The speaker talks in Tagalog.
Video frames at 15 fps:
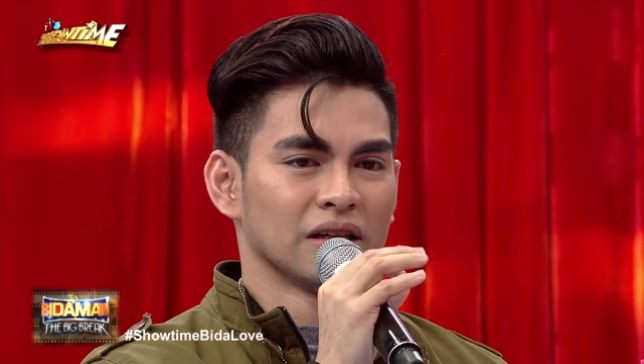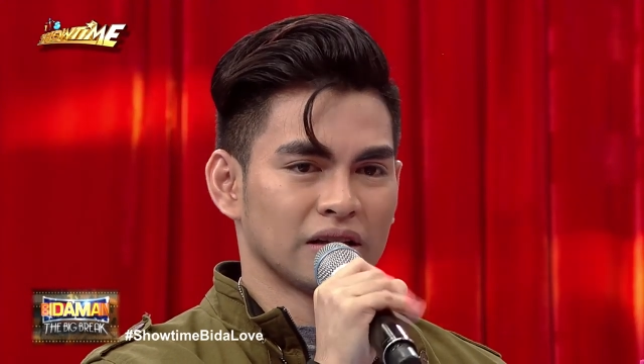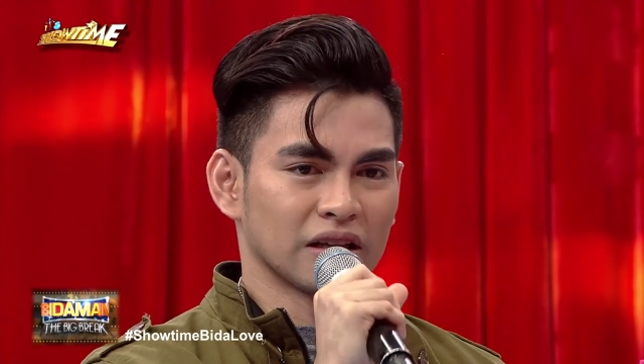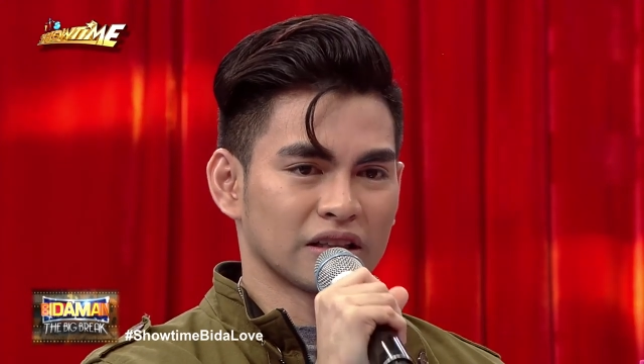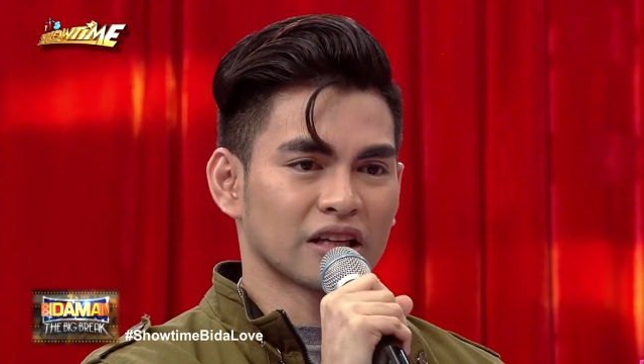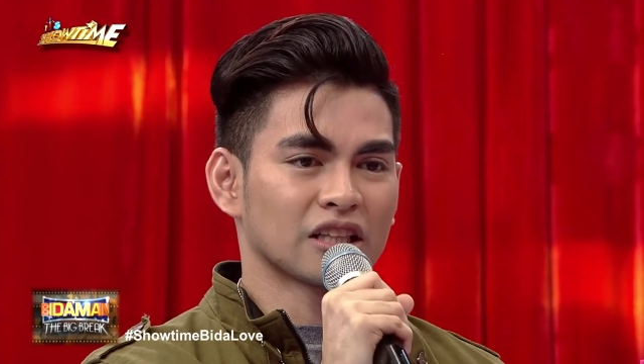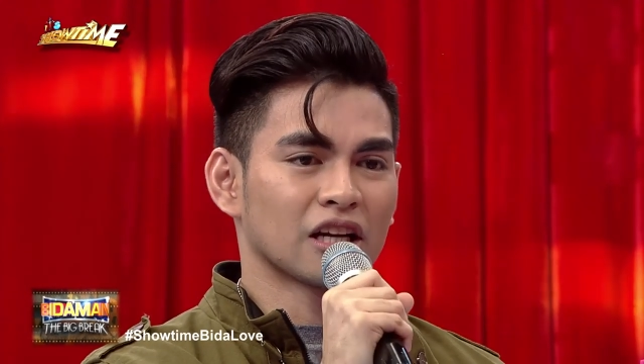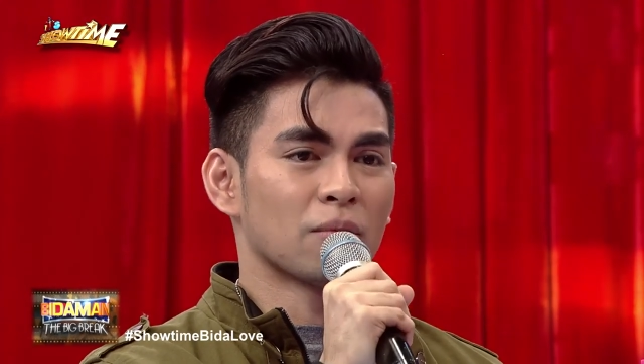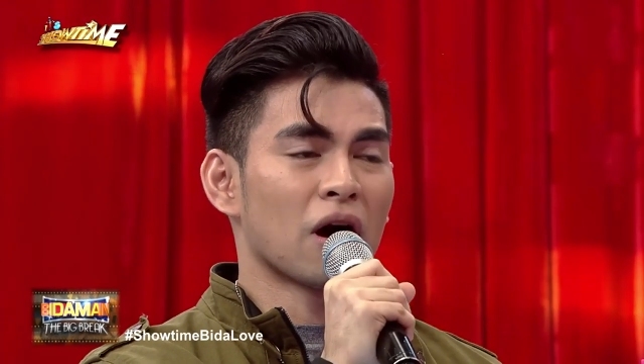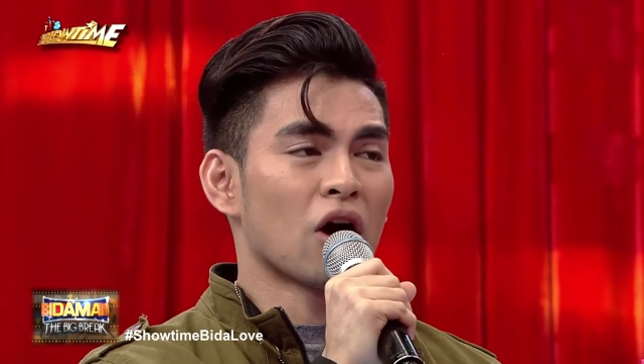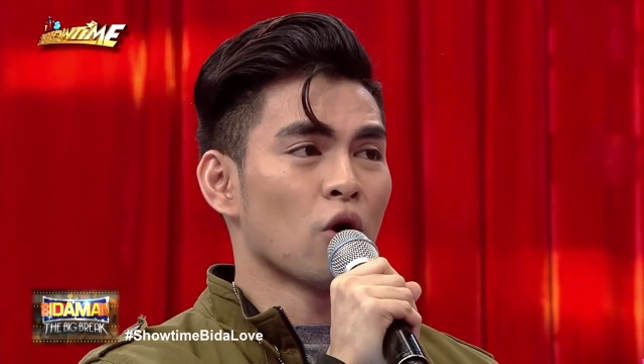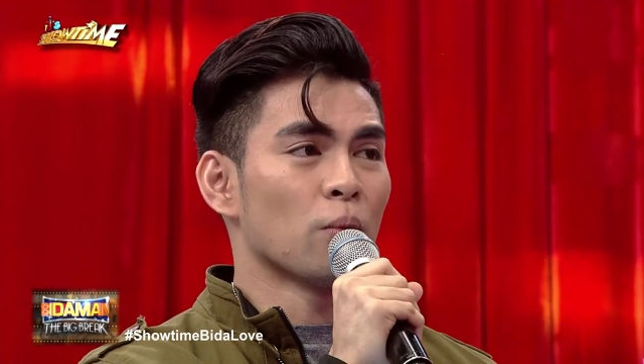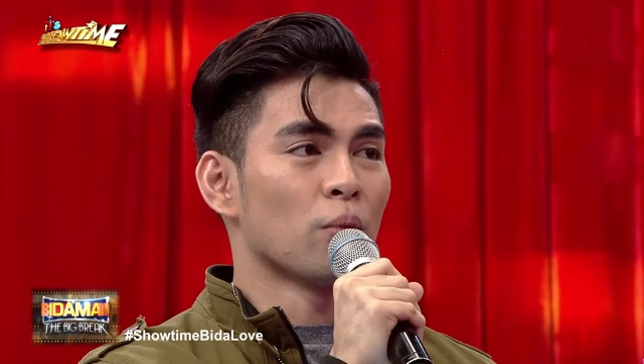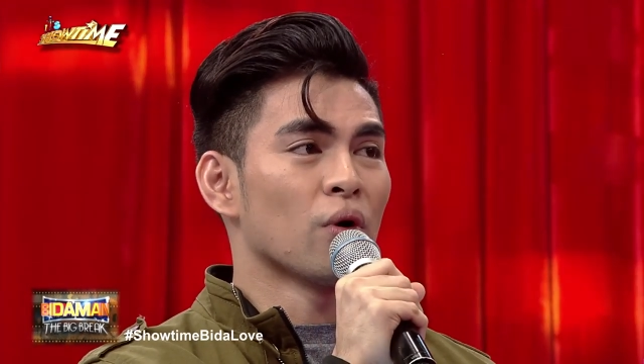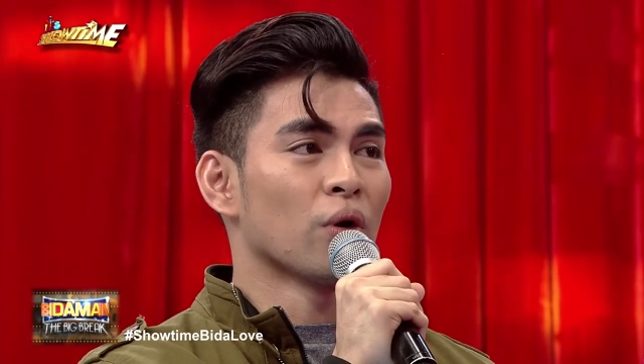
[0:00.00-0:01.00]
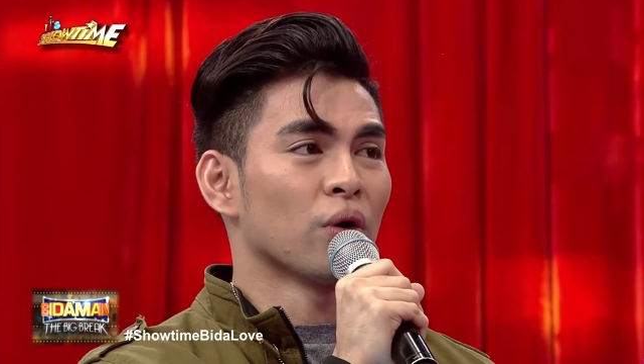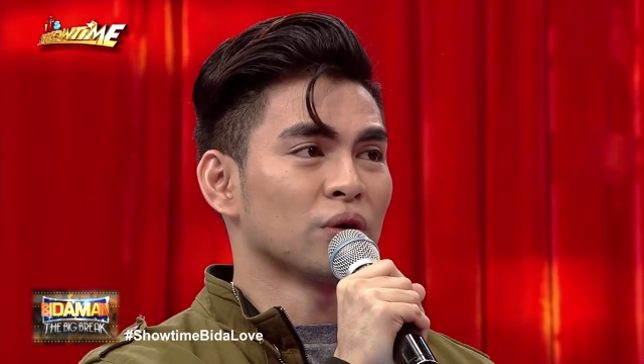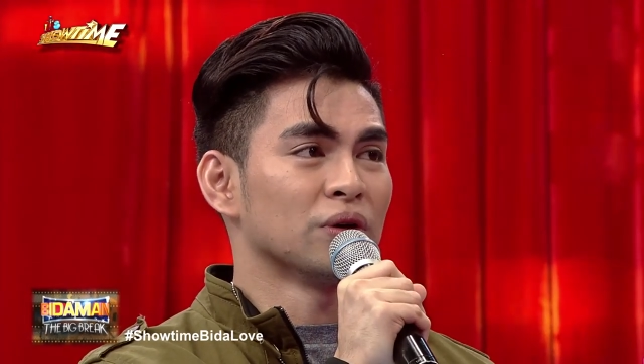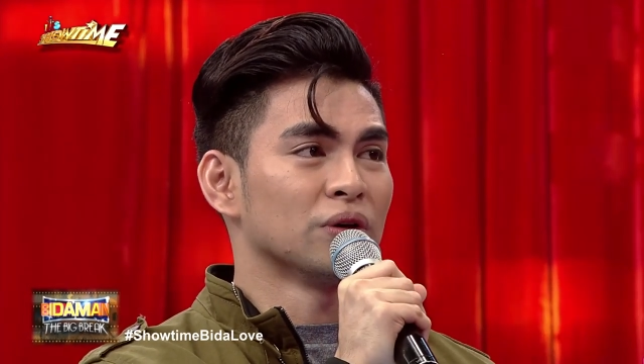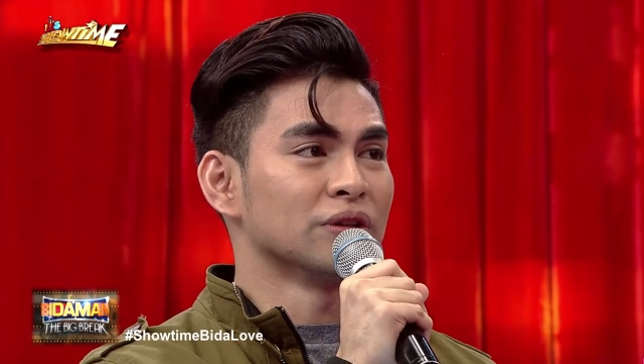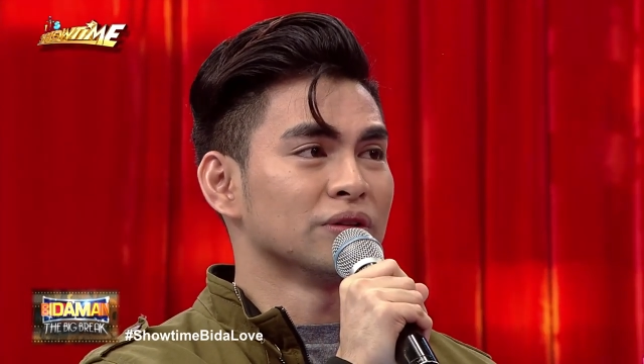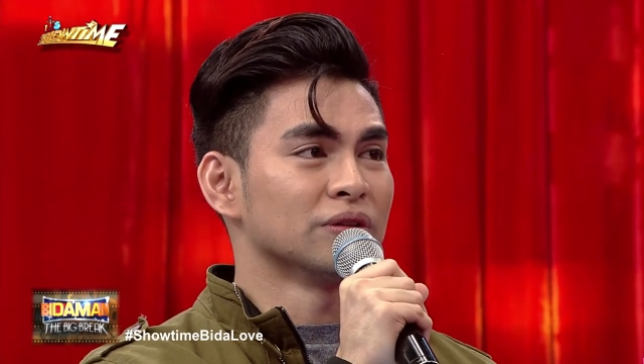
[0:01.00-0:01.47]
nagtatrabaho po ako
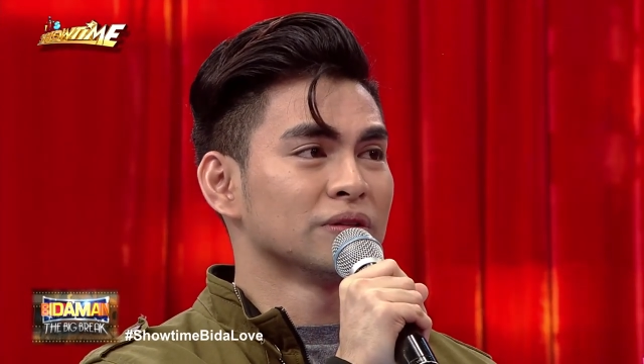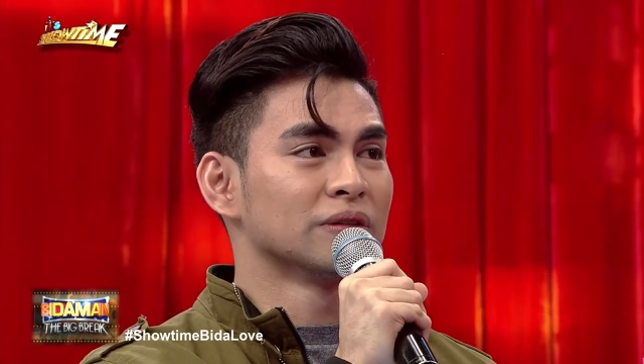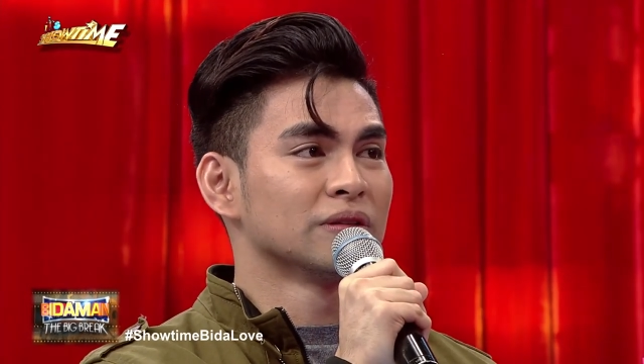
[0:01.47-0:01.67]
noon,